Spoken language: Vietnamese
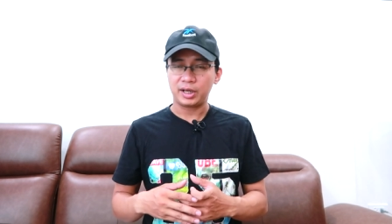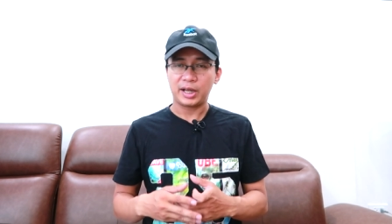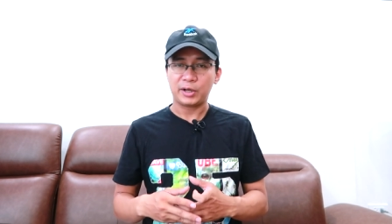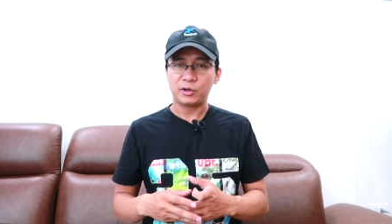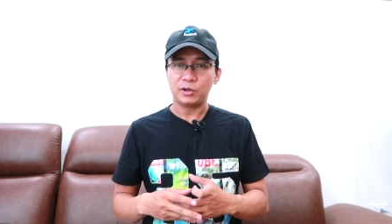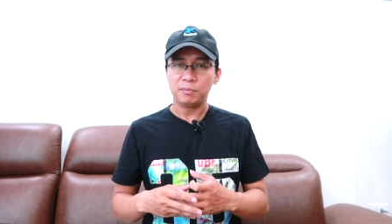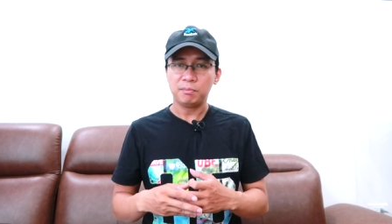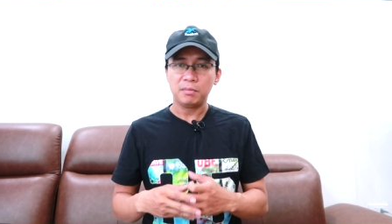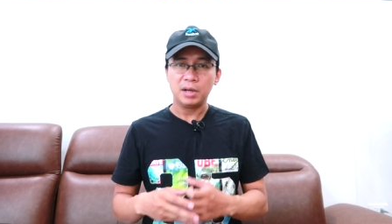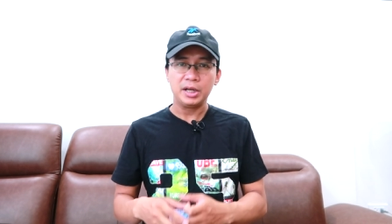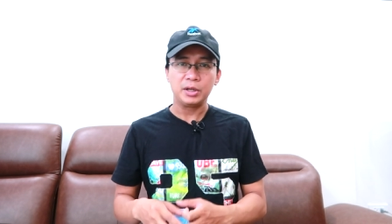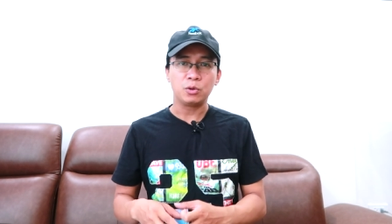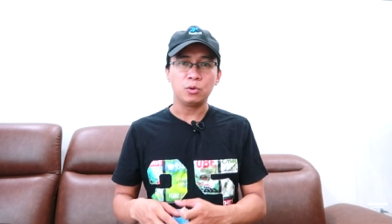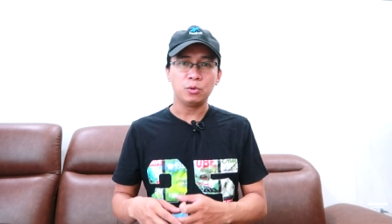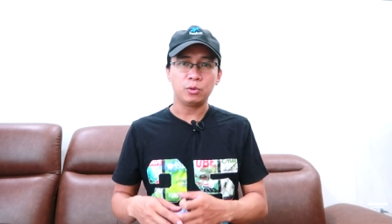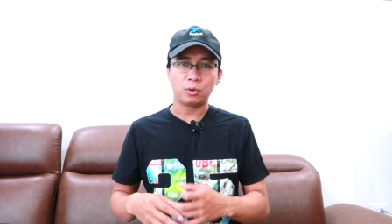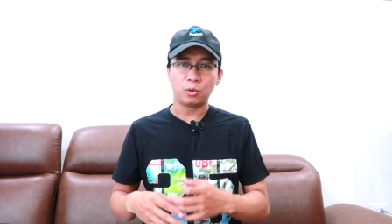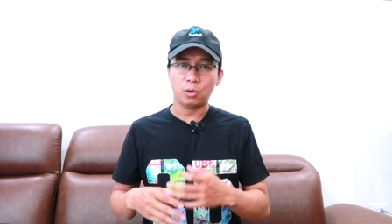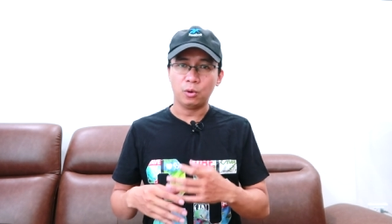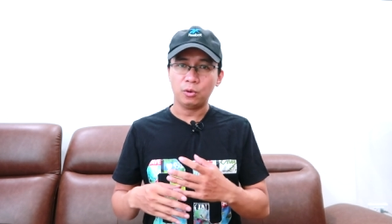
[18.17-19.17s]
có nghèo đến
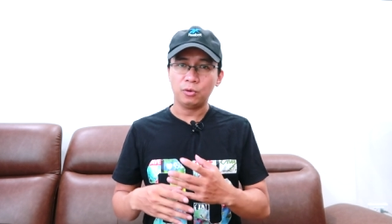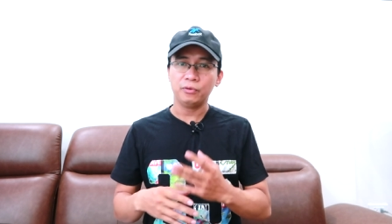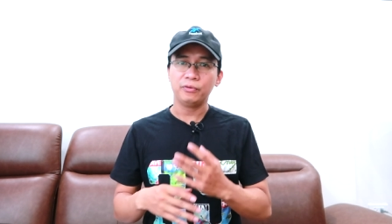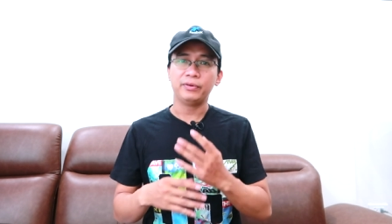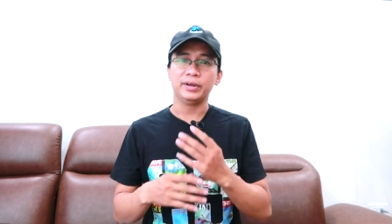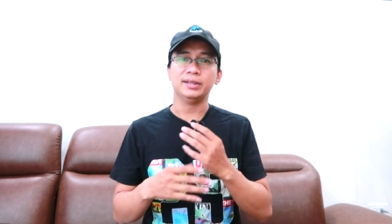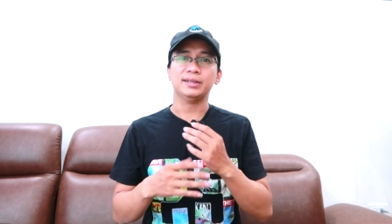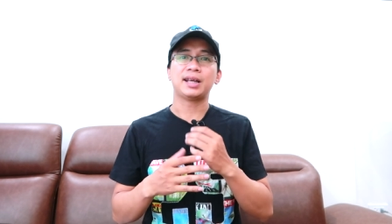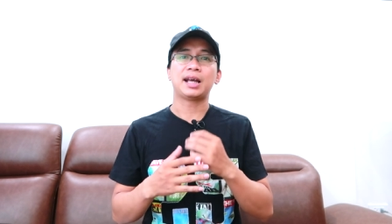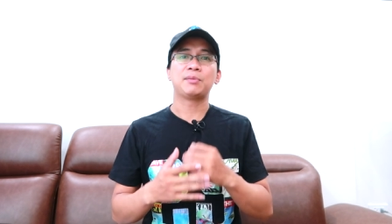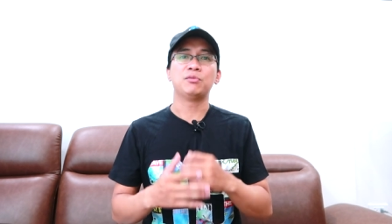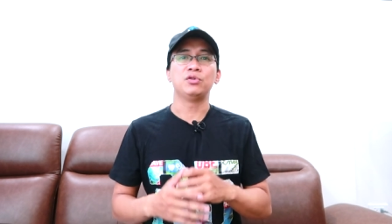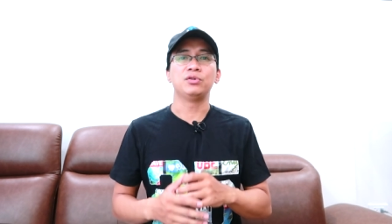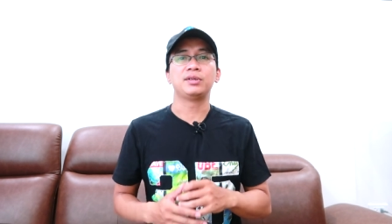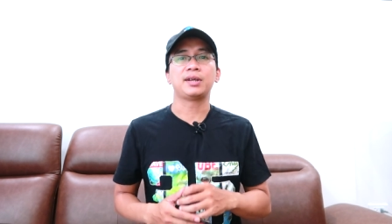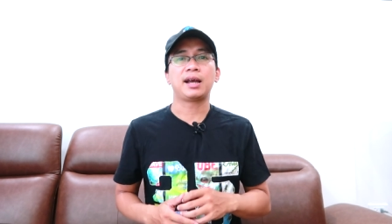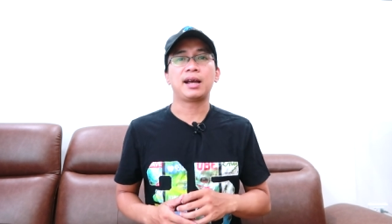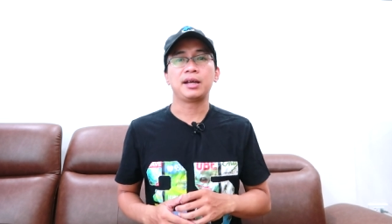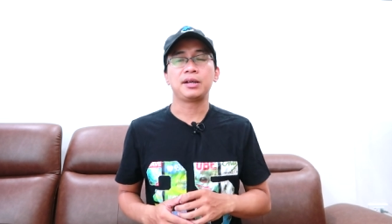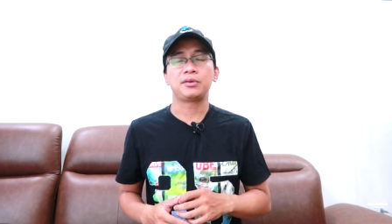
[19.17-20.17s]
mấy cũng cố phải
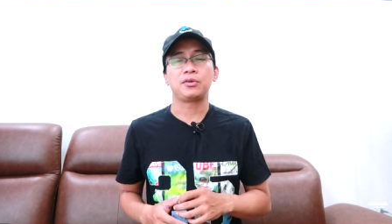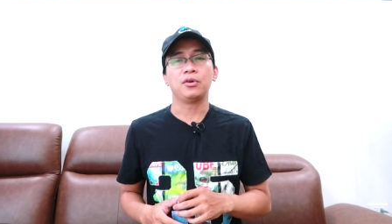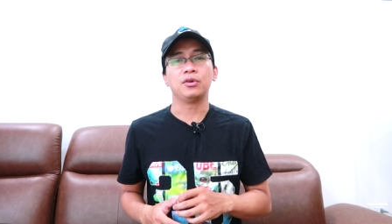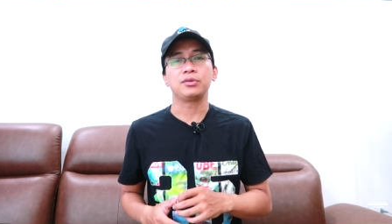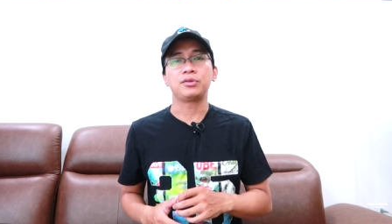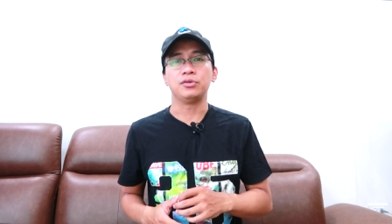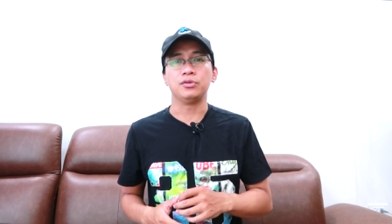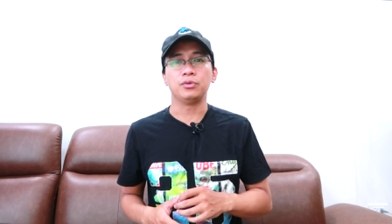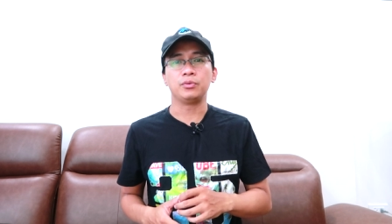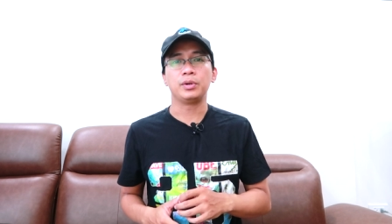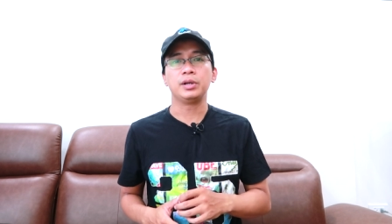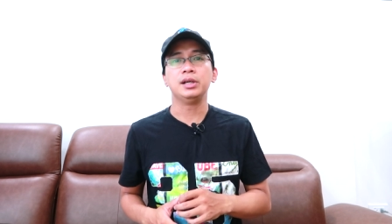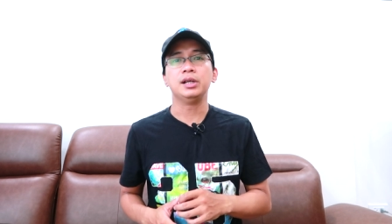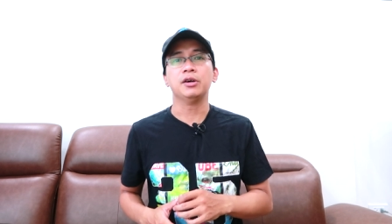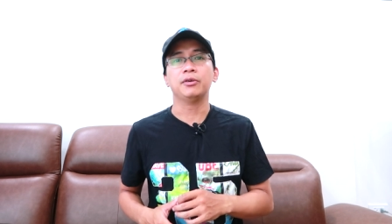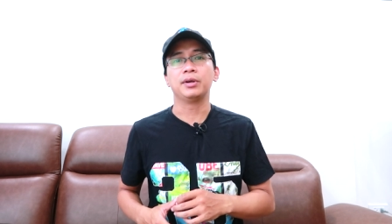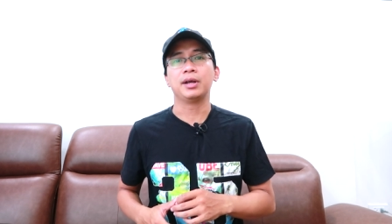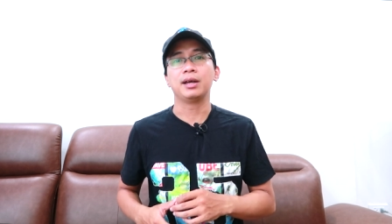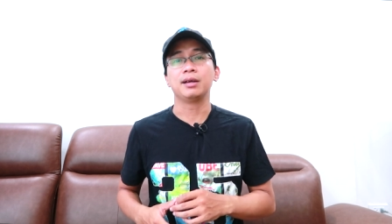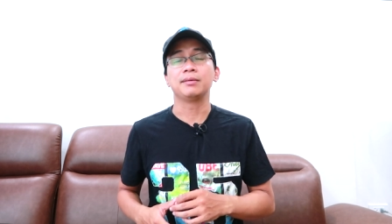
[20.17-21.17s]
ra một chai có sử dụng
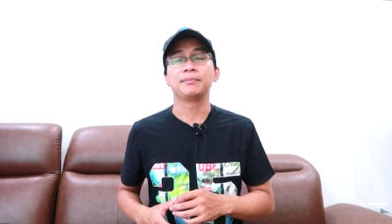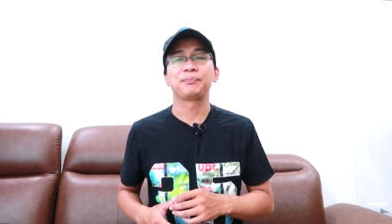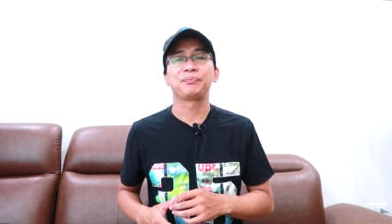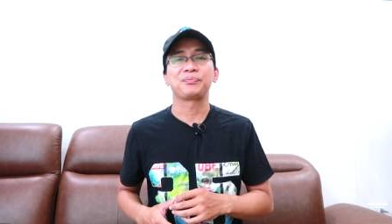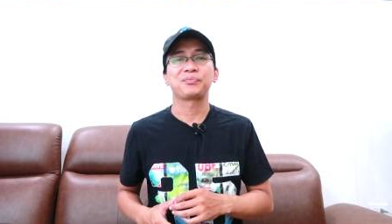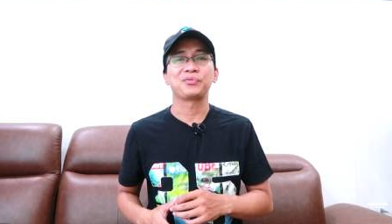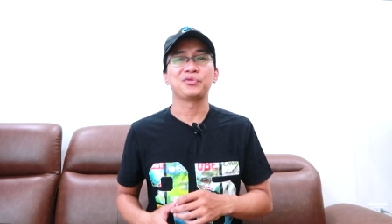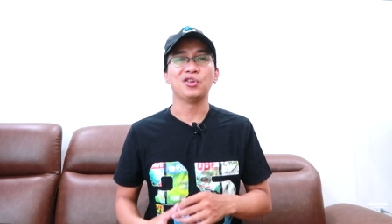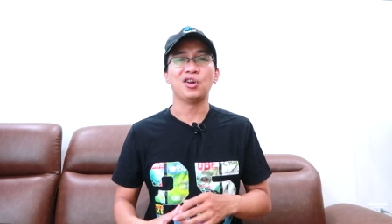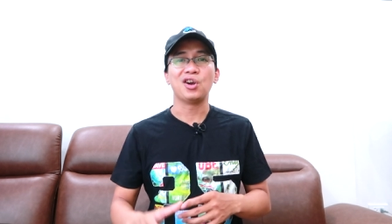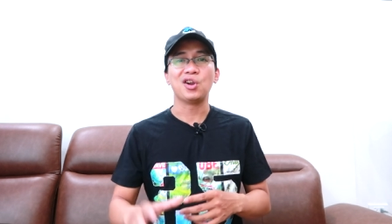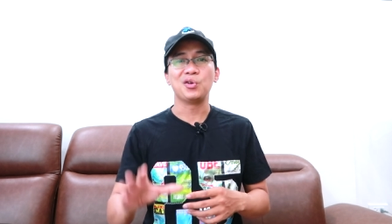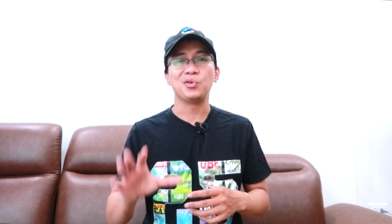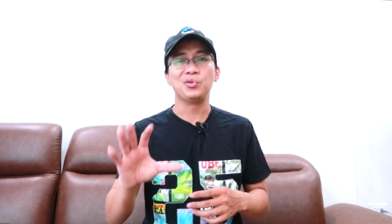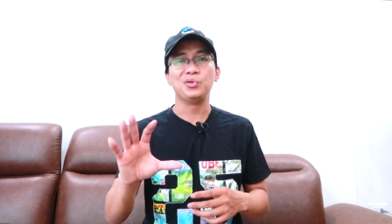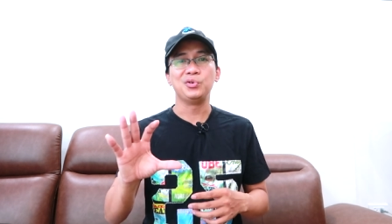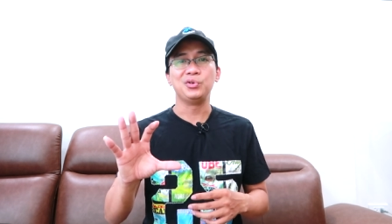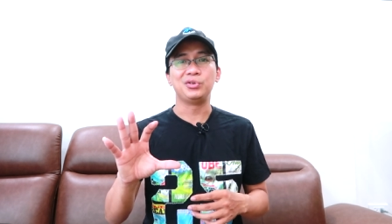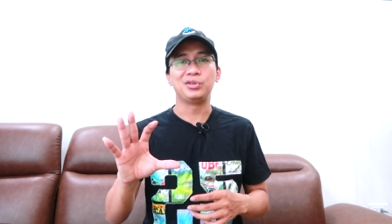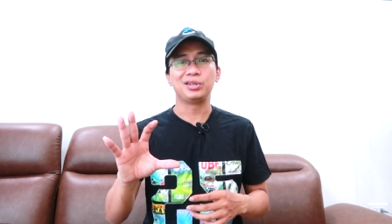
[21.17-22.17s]
nguyên liệu này
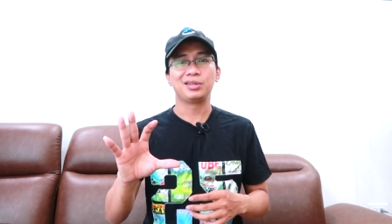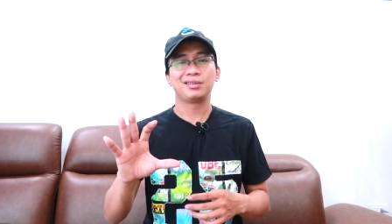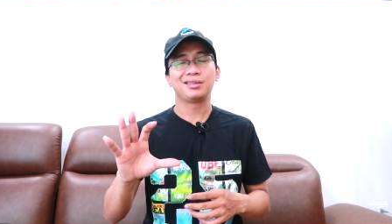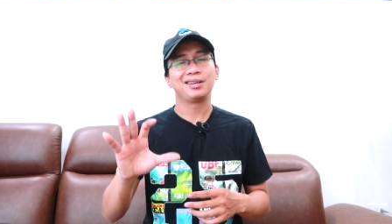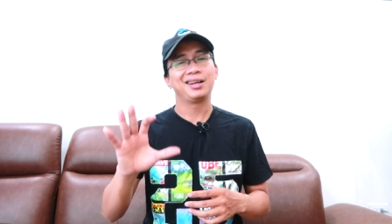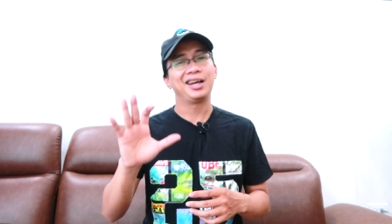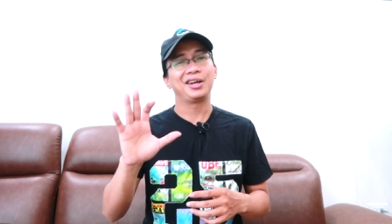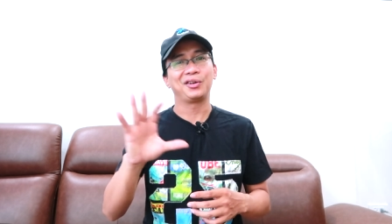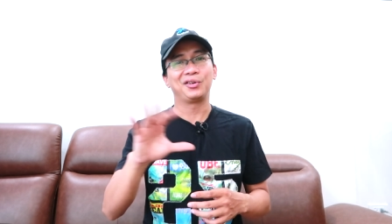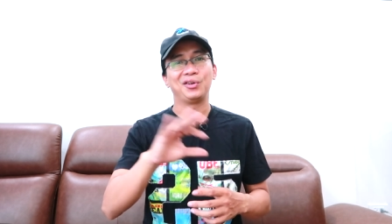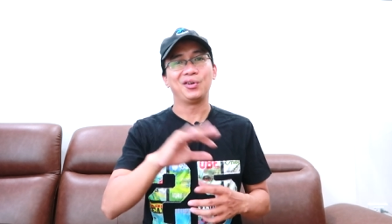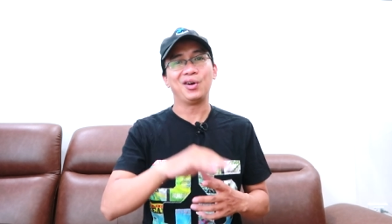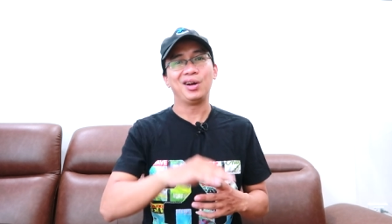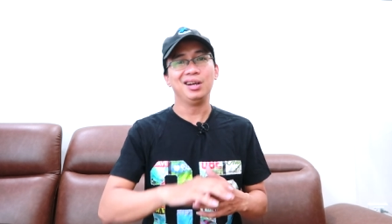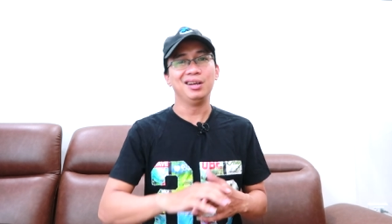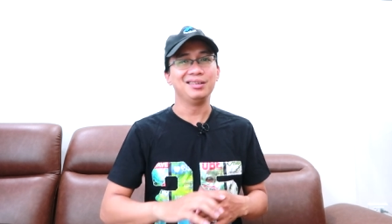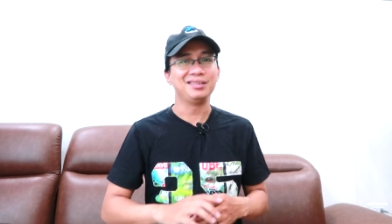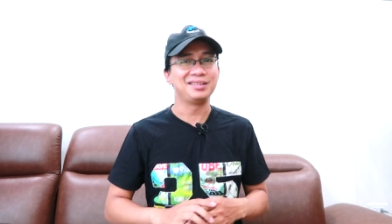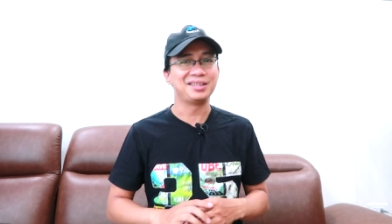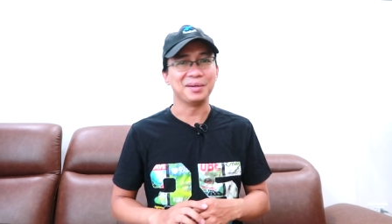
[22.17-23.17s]
Đó là oud hay
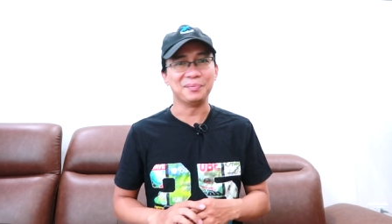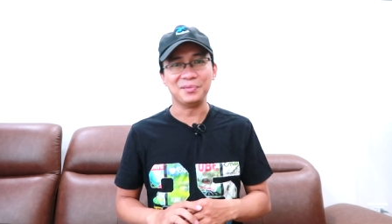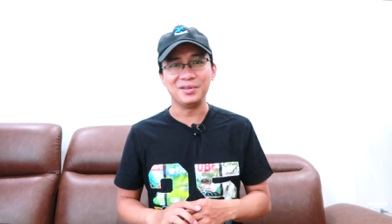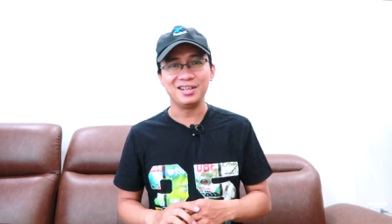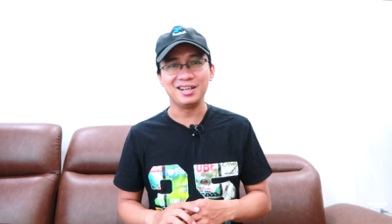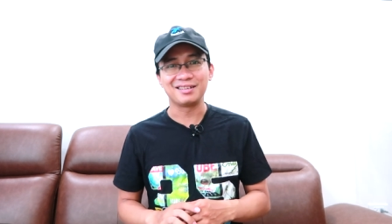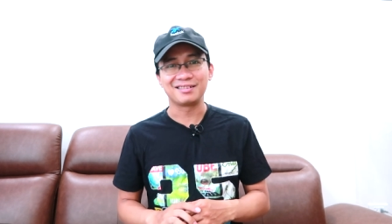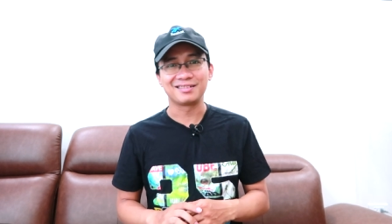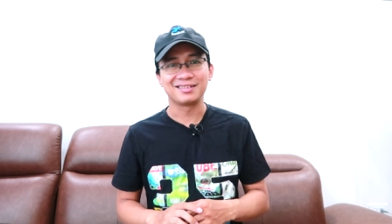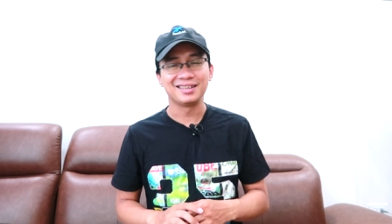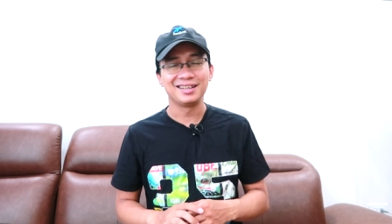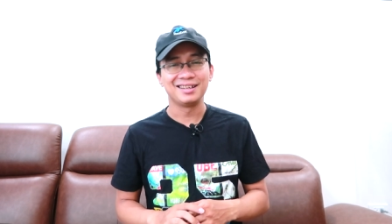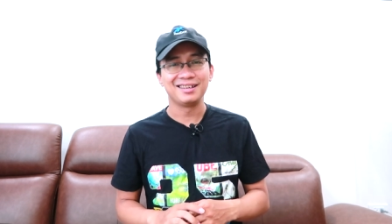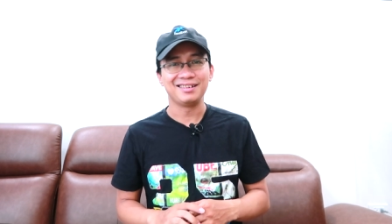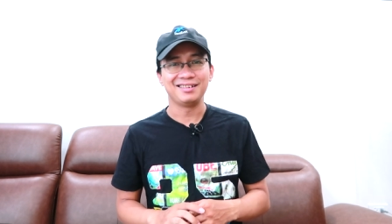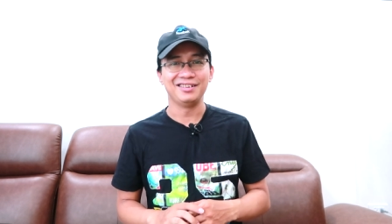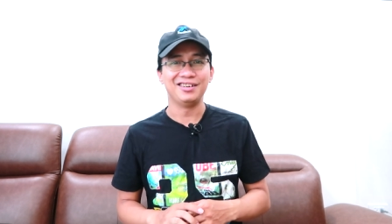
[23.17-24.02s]
còn gọi là trầm hương